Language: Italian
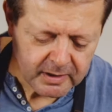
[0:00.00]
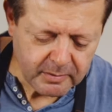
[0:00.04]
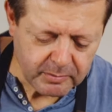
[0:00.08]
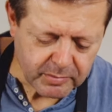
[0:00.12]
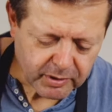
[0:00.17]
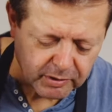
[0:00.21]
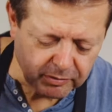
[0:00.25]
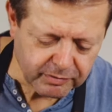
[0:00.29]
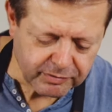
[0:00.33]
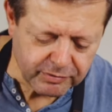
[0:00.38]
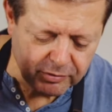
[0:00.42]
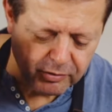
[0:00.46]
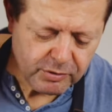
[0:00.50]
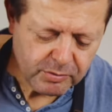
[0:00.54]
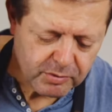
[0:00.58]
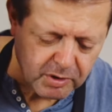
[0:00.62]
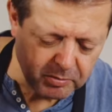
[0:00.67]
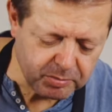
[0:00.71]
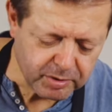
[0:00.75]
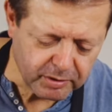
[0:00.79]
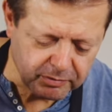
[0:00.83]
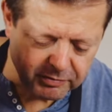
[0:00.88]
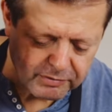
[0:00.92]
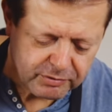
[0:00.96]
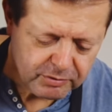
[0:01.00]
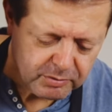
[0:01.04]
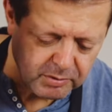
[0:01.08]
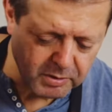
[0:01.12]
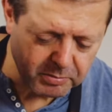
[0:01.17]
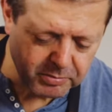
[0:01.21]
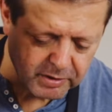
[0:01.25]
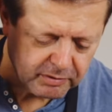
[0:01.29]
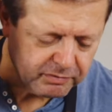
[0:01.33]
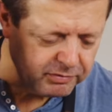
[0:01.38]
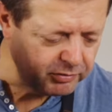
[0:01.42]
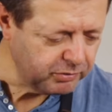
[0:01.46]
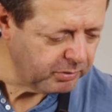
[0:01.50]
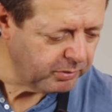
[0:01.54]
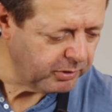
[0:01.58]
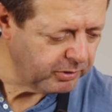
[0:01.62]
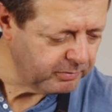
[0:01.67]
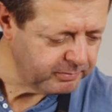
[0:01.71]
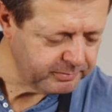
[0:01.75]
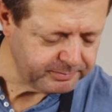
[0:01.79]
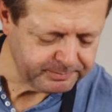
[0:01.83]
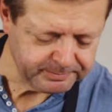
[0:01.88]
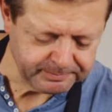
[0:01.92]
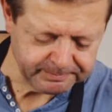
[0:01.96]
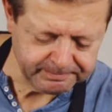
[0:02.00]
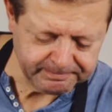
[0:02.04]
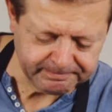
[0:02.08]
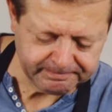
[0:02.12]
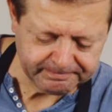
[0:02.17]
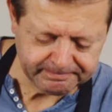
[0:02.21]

Profumo, profumo, profumo. Mm.